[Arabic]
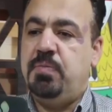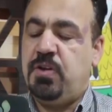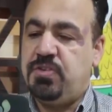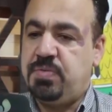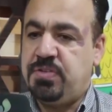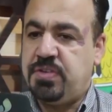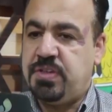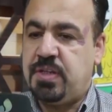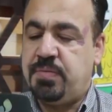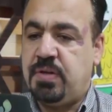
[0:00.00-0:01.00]
بحزمة
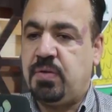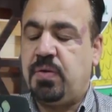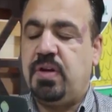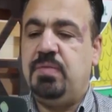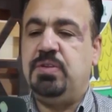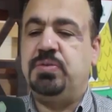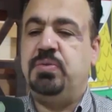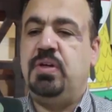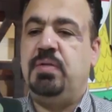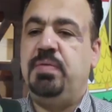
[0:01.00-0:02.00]
جديدة من القرى
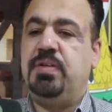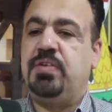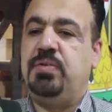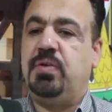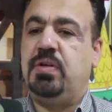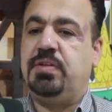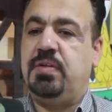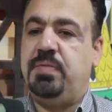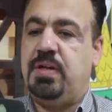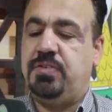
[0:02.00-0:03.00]
المشمولة بصندوق
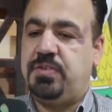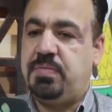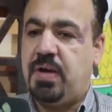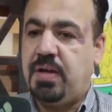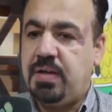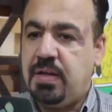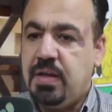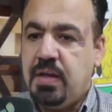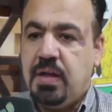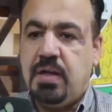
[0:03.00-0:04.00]
التنمية الاجتماعي
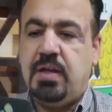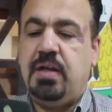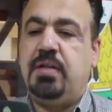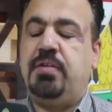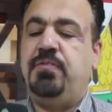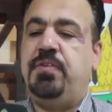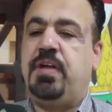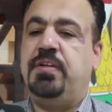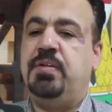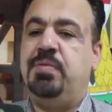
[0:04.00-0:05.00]

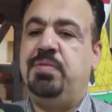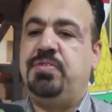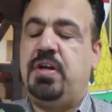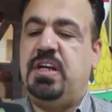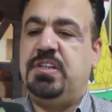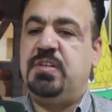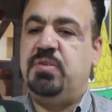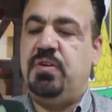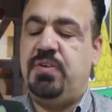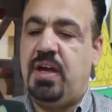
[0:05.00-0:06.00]
لتنفيذ عدد من مشاريع
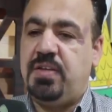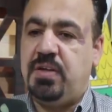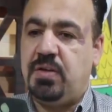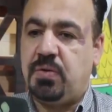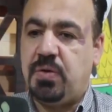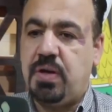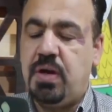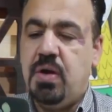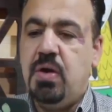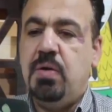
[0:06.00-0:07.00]
التنمية في هذه القرى
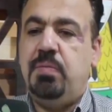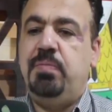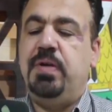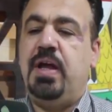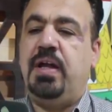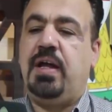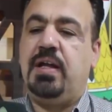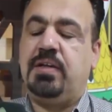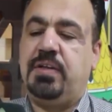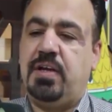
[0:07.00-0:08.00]
بناء
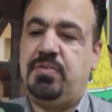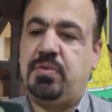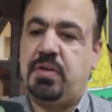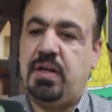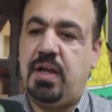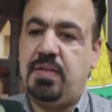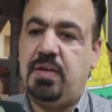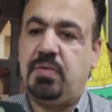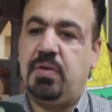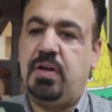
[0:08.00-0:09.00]
على اختيار سكان هذه
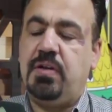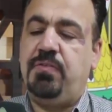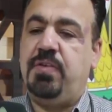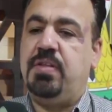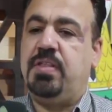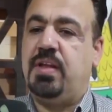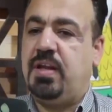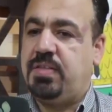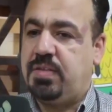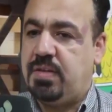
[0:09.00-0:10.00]
القرى نفذنا
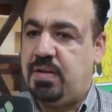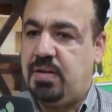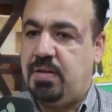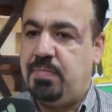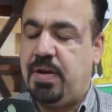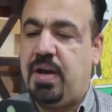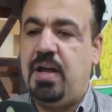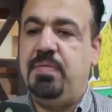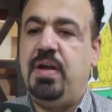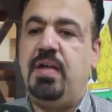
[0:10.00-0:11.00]
ثلاث آه،
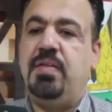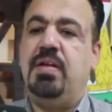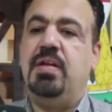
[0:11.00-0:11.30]
مراحل من هذا